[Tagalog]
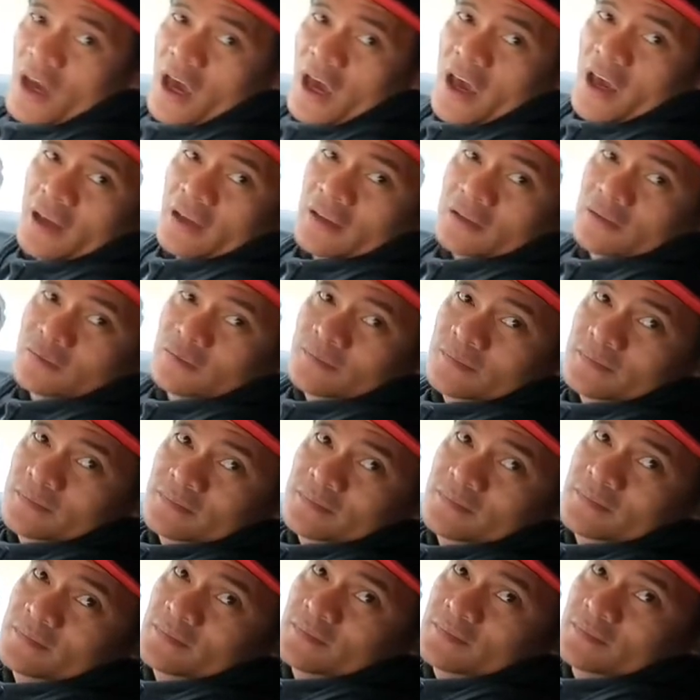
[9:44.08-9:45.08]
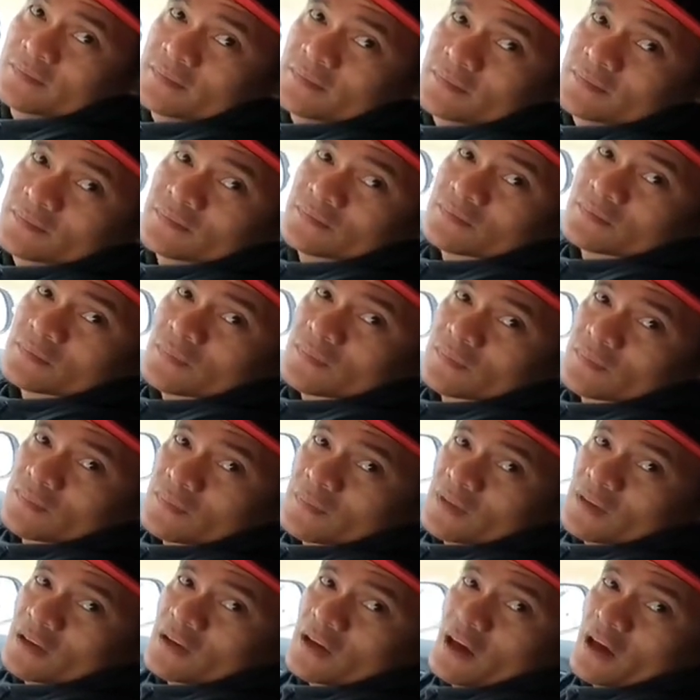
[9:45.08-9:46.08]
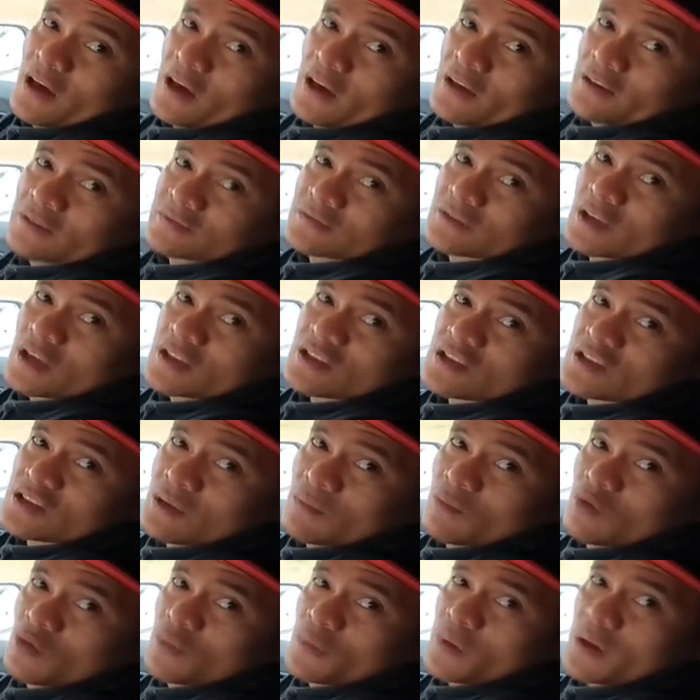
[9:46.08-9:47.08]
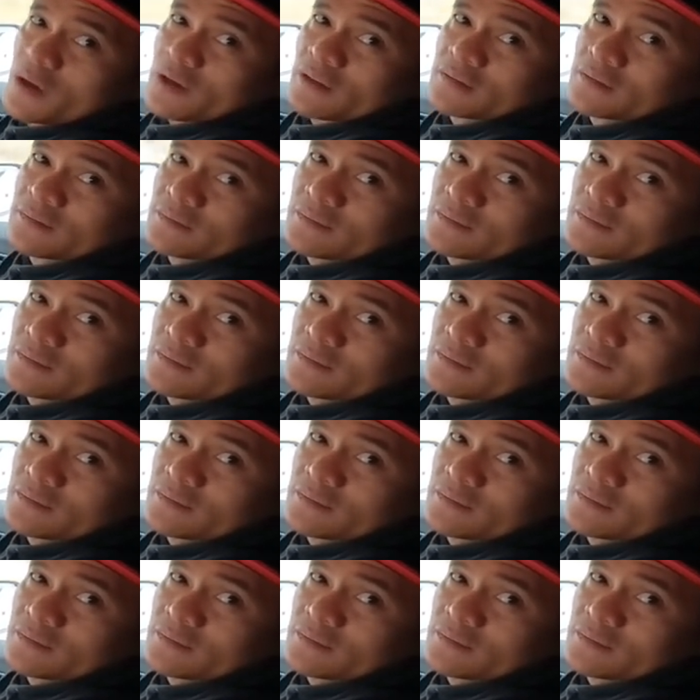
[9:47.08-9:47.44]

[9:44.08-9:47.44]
okay? Yeah. Okay. That's the movie.